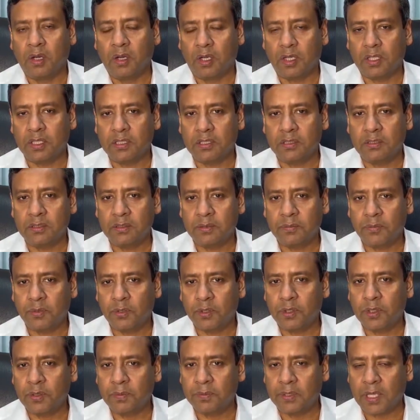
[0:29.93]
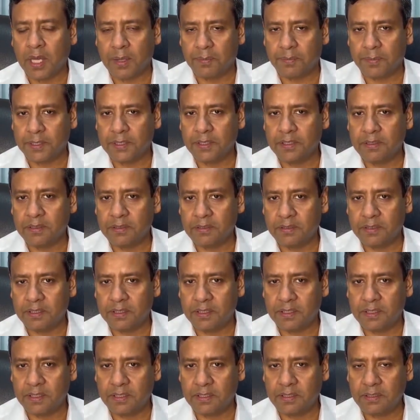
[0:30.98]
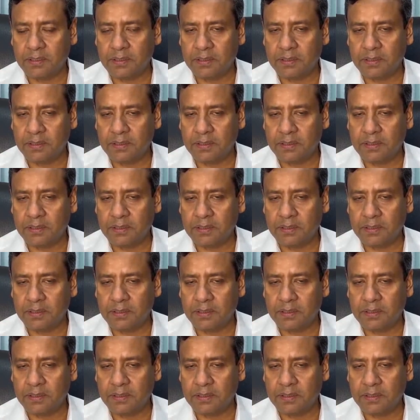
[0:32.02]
অর্থাৎ প্রথম ধাপে তিনি